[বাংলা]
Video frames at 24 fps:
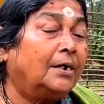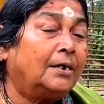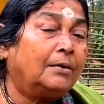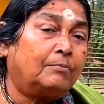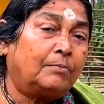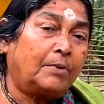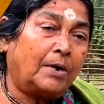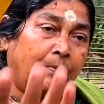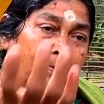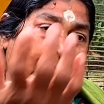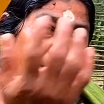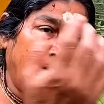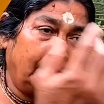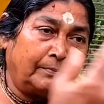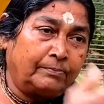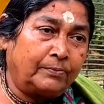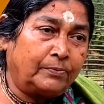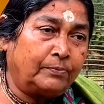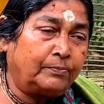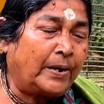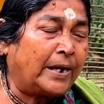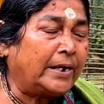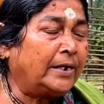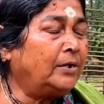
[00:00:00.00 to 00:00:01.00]
বাবা
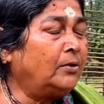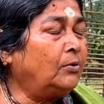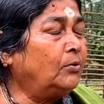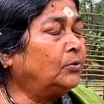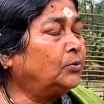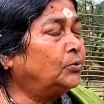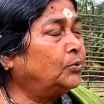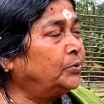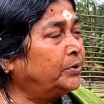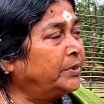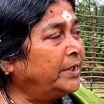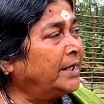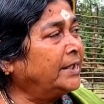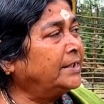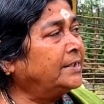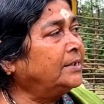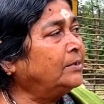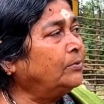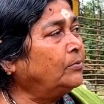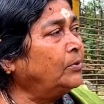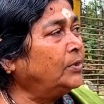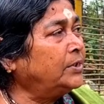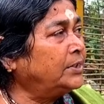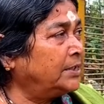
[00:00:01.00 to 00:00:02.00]
বাড়ির লোক ছুটে আসে
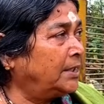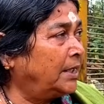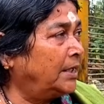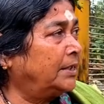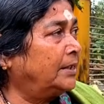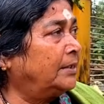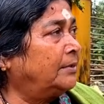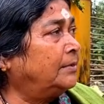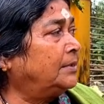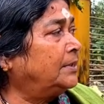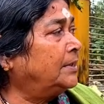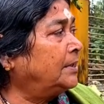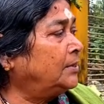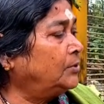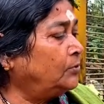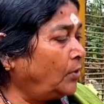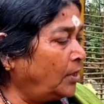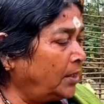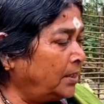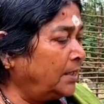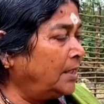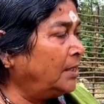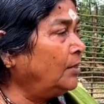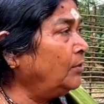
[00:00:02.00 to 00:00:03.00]
কলসি কান্দা করে যে
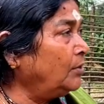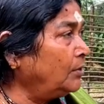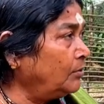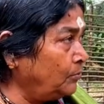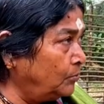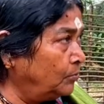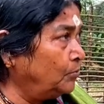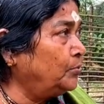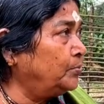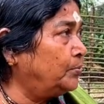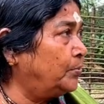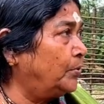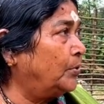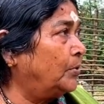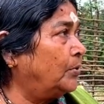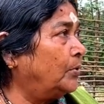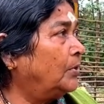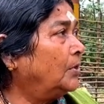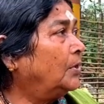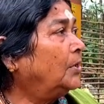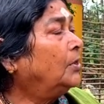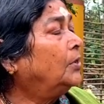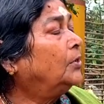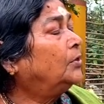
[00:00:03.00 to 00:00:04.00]
জল ঢেলে ওটা কুঁড়বো
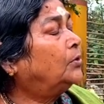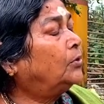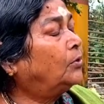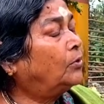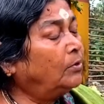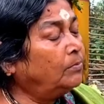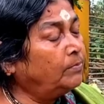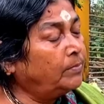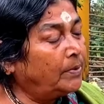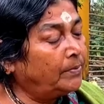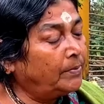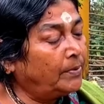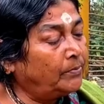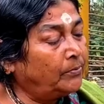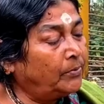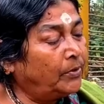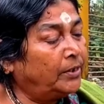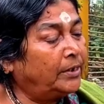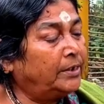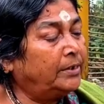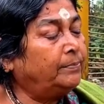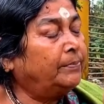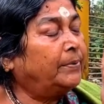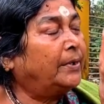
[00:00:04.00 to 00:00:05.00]
তখন বাবা
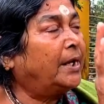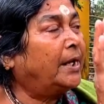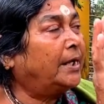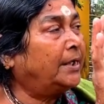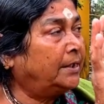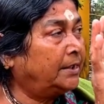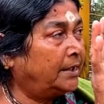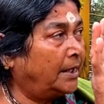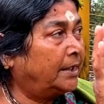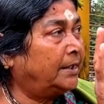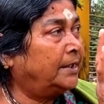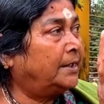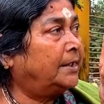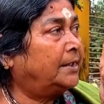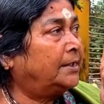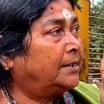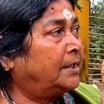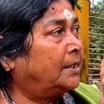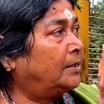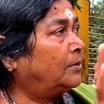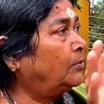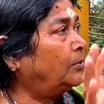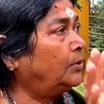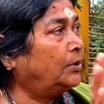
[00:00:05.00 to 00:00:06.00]
মহাদেব ফেনা নিয়ে দাঁড়িয়ে
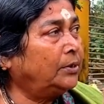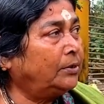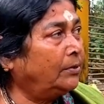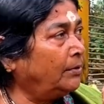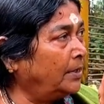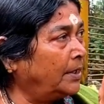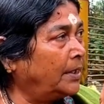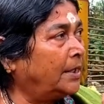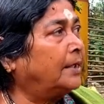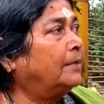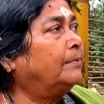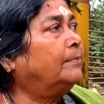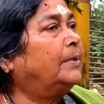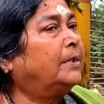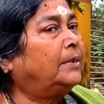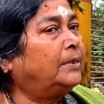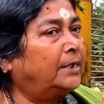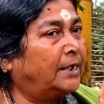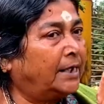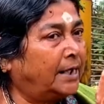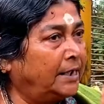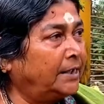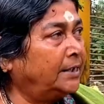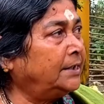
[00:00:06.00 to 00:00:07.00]
গিয়েছিলেন ক্ষতি করে মানে নেই
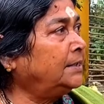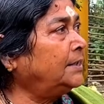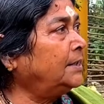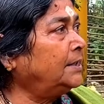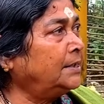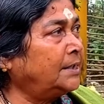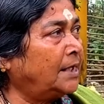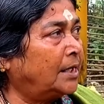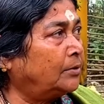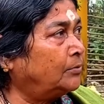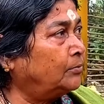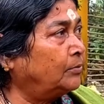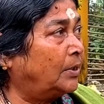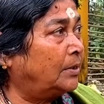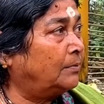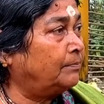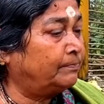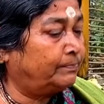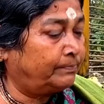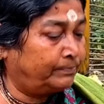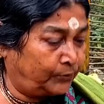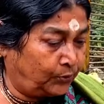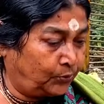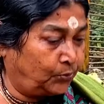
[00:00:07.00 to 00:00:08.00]
দেখা দিন যার
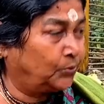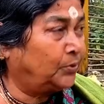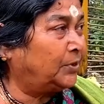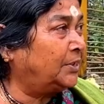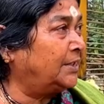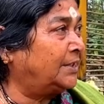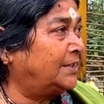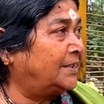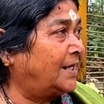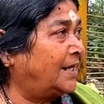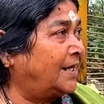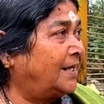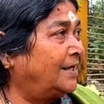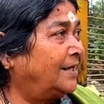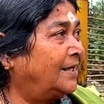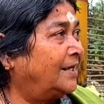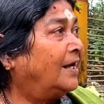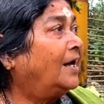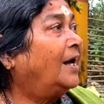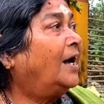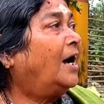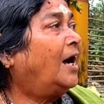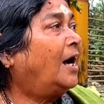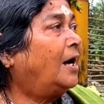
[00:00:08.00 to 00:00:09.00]
চুট দিন না
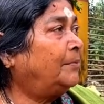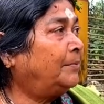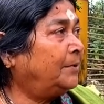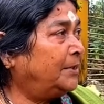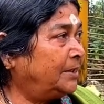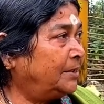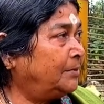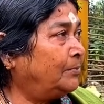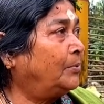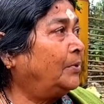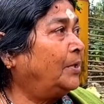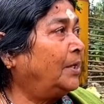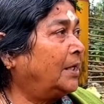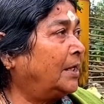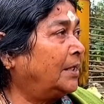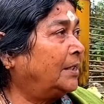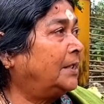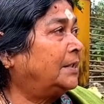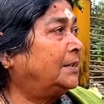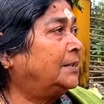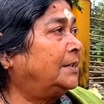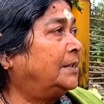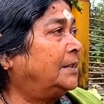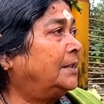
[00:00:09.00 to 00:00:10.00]
আমি নিজে ভুলে না
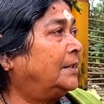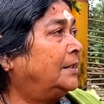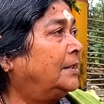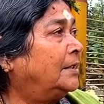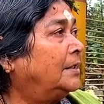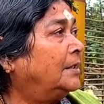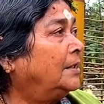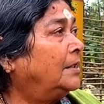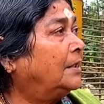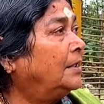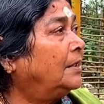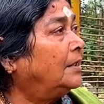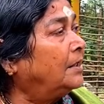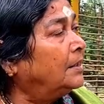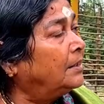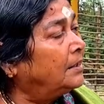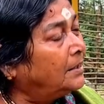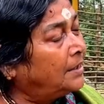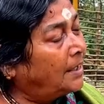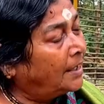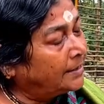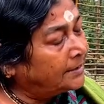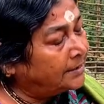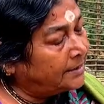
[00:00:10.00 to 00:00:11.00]
চাচ্ছি
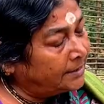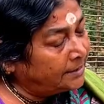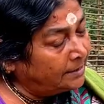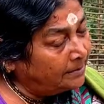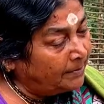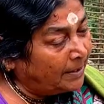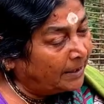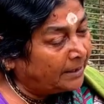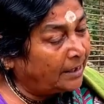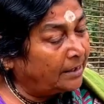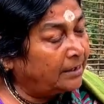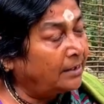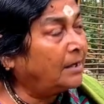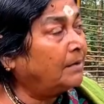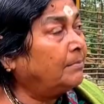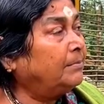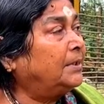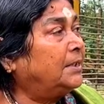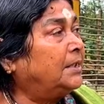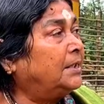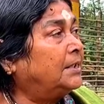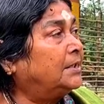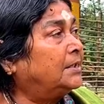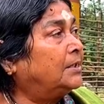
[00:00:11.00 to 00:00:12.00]
আস্তে আস্তে মাথাটা
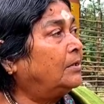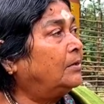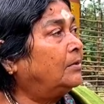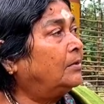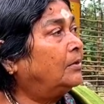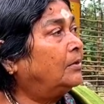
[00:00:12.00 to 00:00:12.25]
নামিয়ে দিয়েছিল